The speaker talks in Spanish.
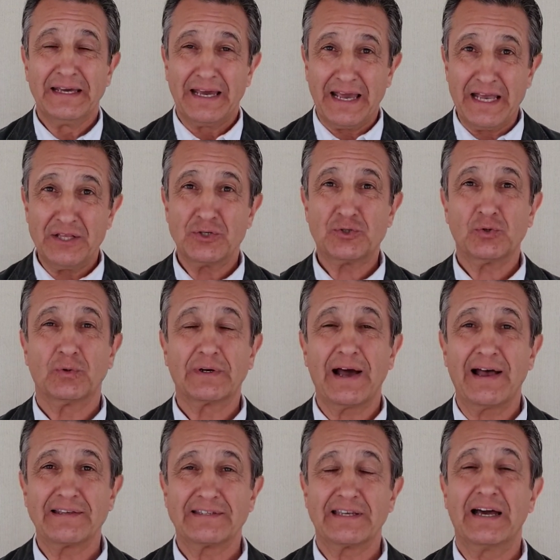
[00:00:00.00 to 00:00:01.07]
en su
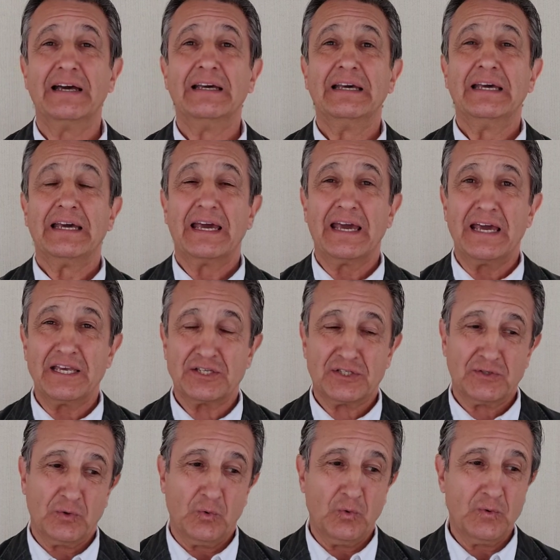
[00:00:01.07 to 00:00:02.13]
casa.
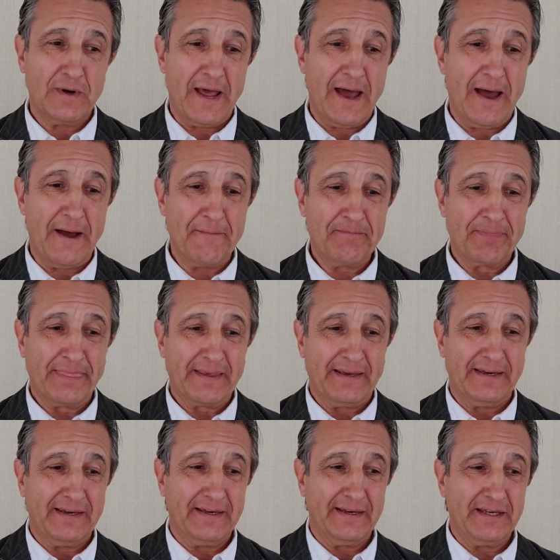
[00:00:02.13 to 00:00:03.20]
Es una,
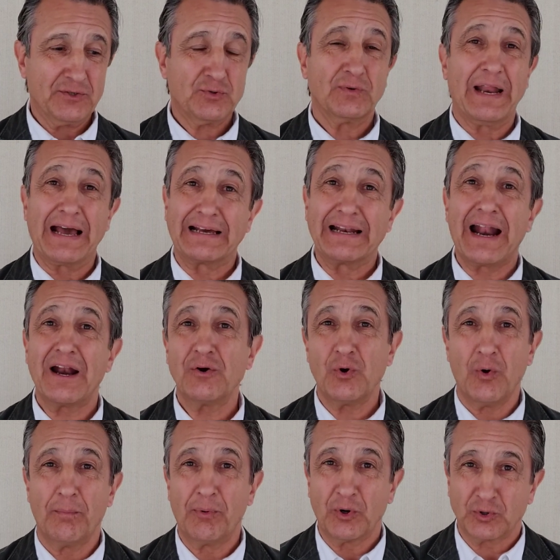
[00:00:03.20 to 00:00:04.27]
eh, es una gran
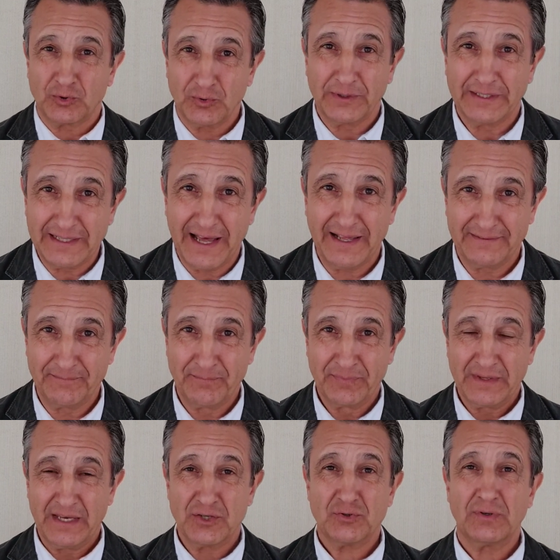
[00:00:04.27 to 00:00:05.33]
oportunidad,
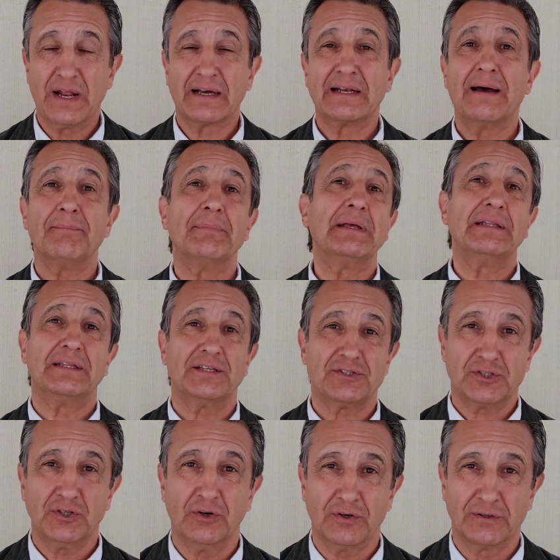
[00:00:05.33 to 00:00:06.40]
es una gran
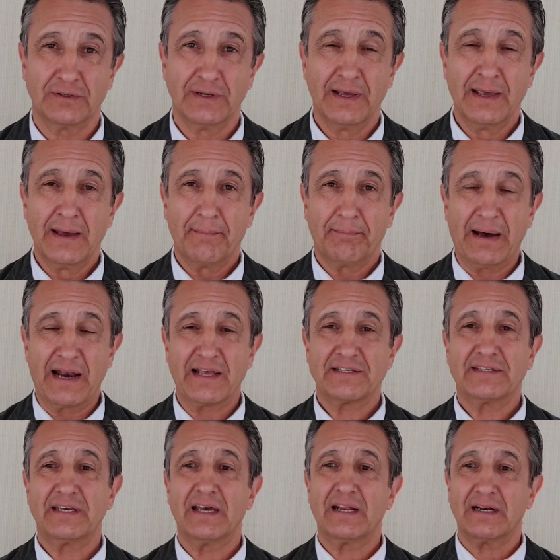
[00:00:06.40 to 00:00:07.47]
bendición para
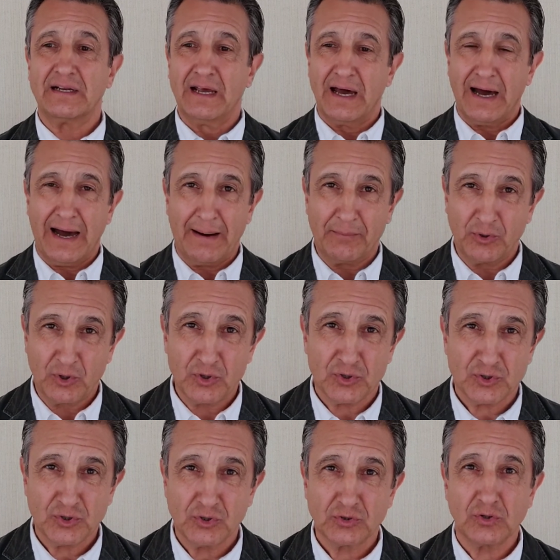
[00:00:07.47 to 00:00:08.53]
ser
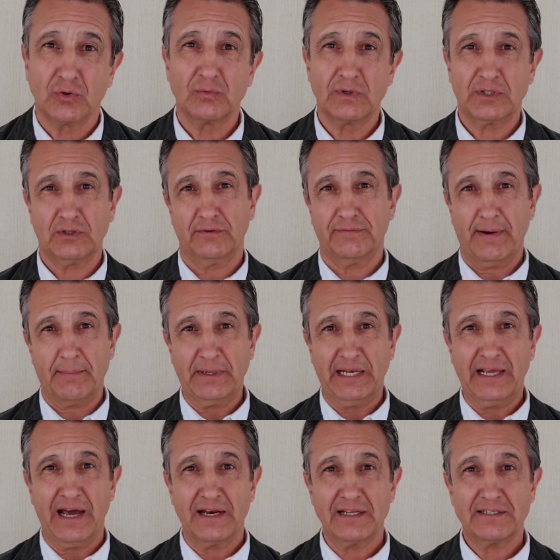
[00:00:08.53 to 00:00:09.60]
amorosos con nuestros
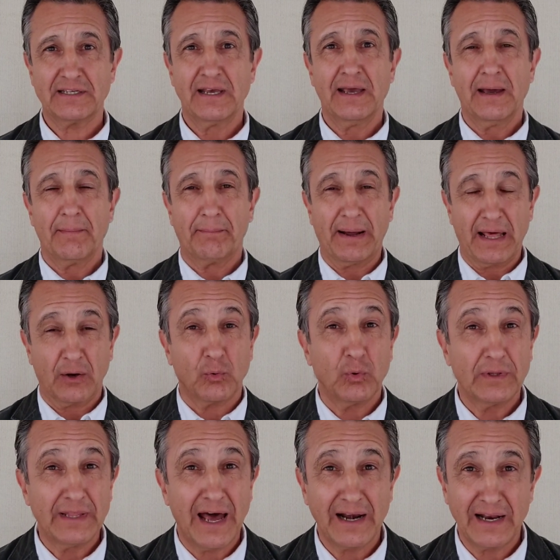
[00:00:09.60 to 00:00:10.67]
familiares para
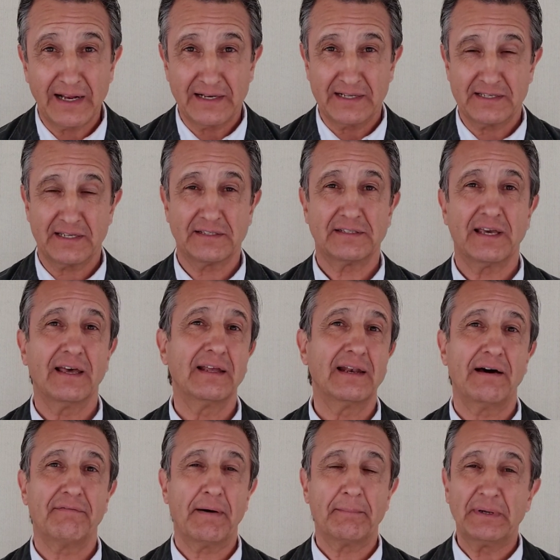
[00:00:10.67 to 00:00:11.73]
cuidar las necesidades de
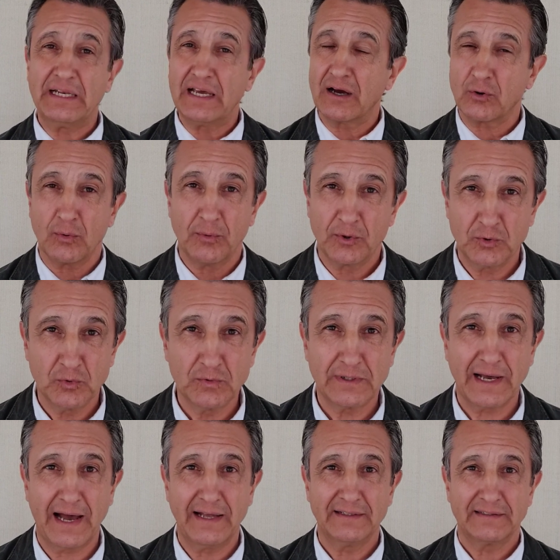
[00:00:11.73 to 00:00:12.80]
la familia como
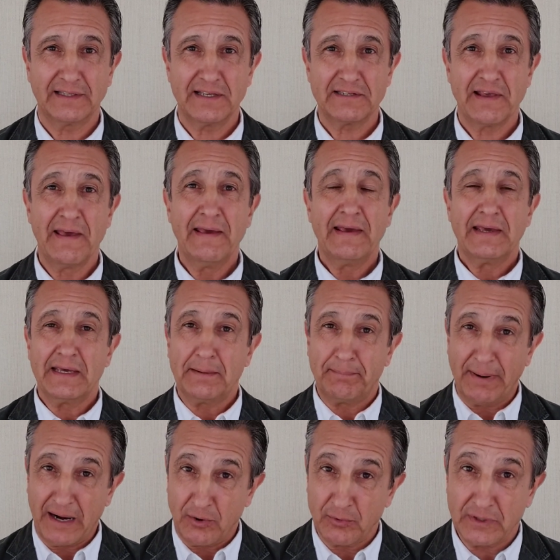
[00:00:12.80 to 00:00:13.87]
nunca antes y
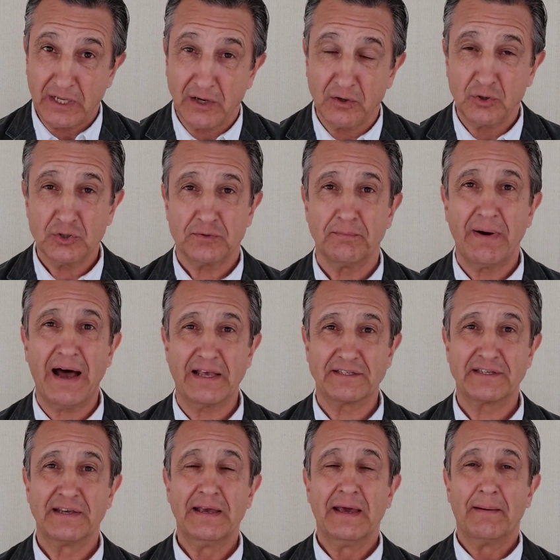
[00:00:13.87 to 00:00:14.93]
para unirnos
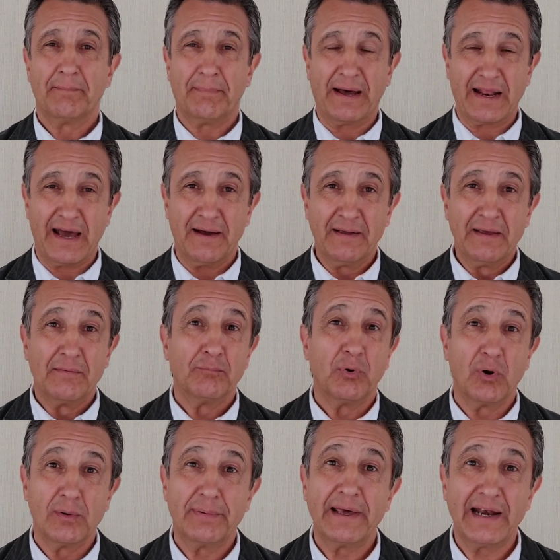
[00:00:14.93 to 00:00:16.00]
más, para
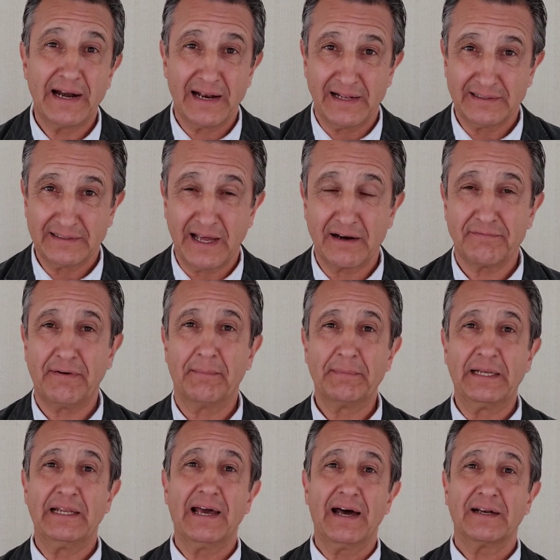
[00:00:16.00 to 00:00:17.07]
volver al altar
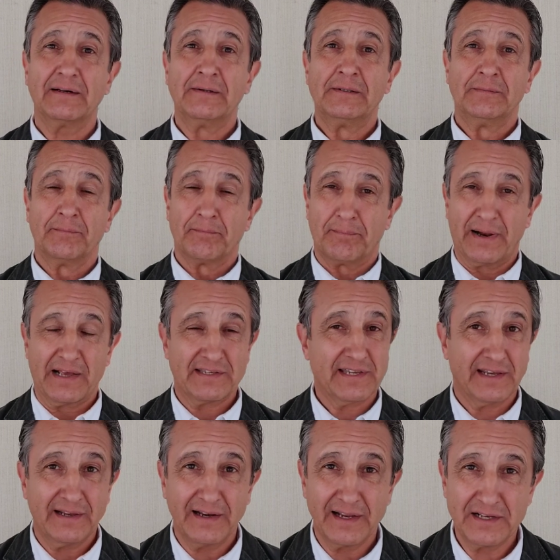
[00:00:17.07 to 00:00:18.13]
familiar, para
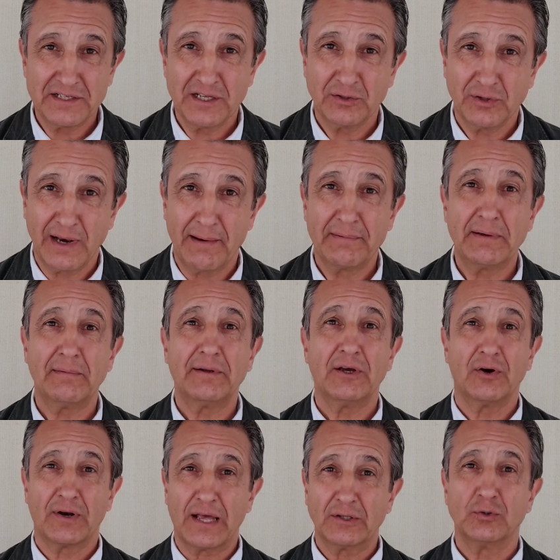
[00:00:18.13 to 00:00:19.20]
seguir leyendo la Biblia y
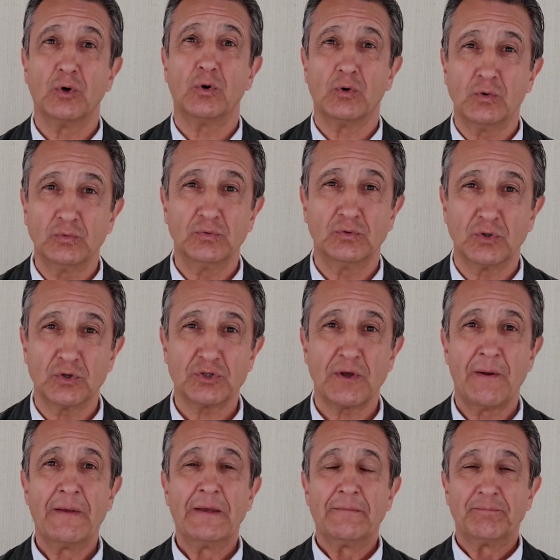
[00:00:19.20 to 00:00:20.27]
orando juntos.
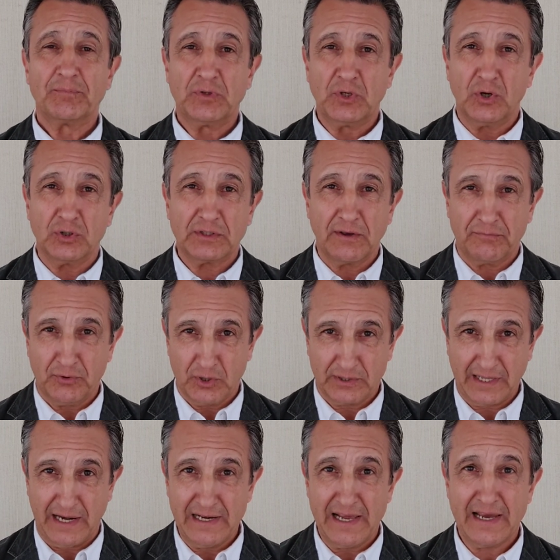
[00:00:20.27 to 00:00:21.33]
Dios te
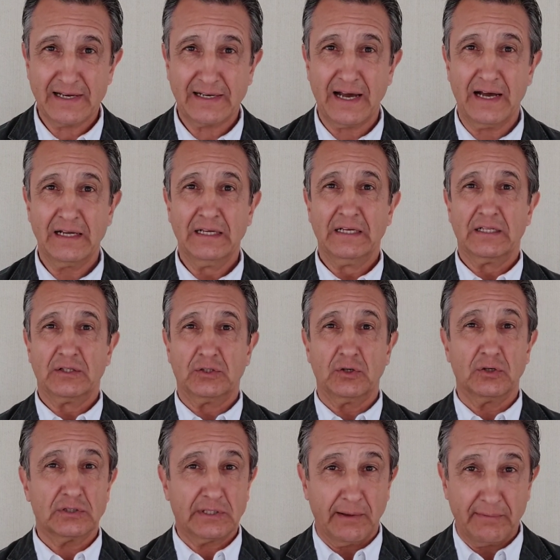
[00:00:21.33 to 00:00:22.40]
fortalezca, Dios te